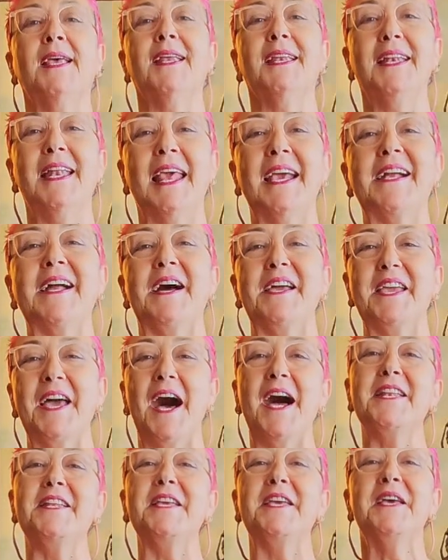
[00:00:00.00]
leka
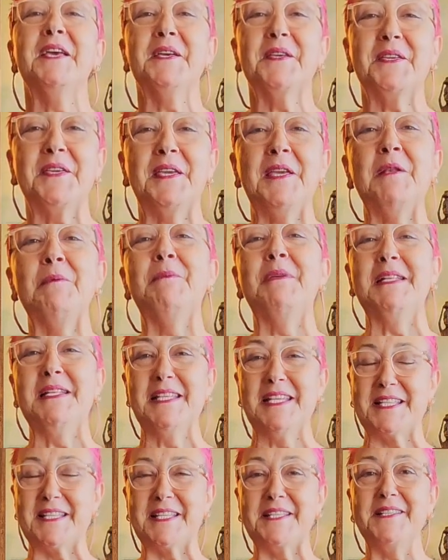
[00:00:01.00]
yani kir
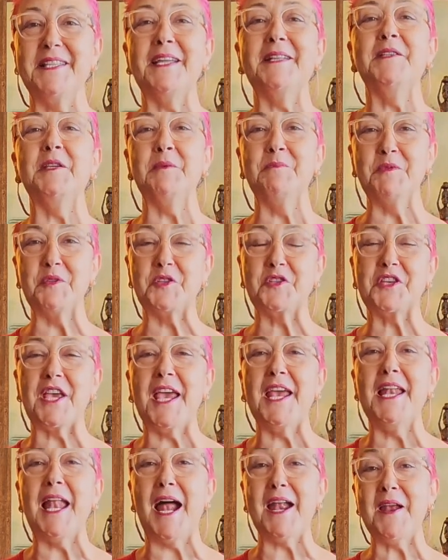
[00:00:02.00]
bilyesi dediğimiz
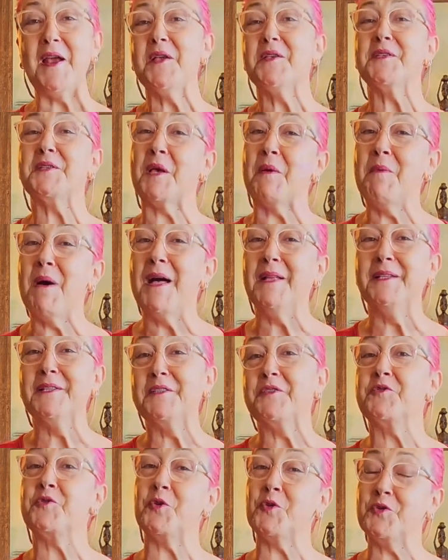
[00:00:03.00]
şeyler
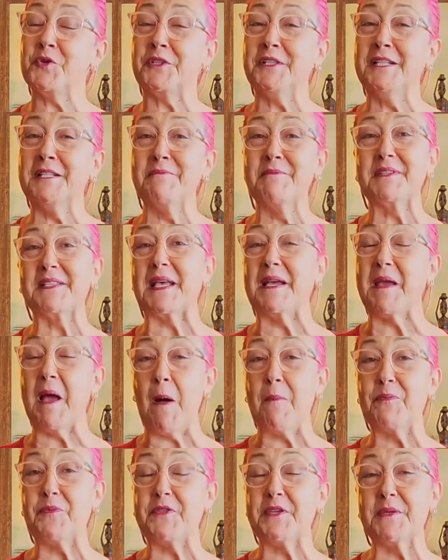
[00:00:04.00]
sabahları çocuklarımıza
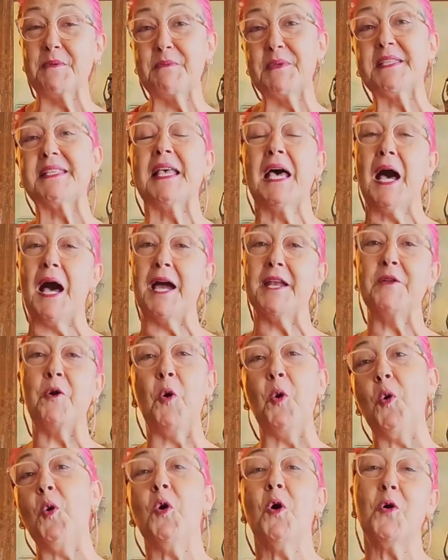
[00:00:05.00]
yaptığımız hani
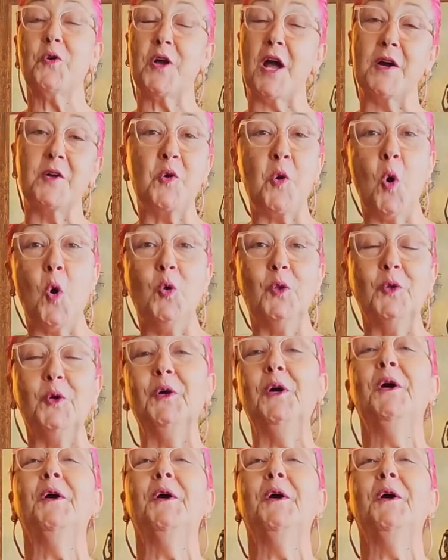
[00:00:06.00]
o kakaolu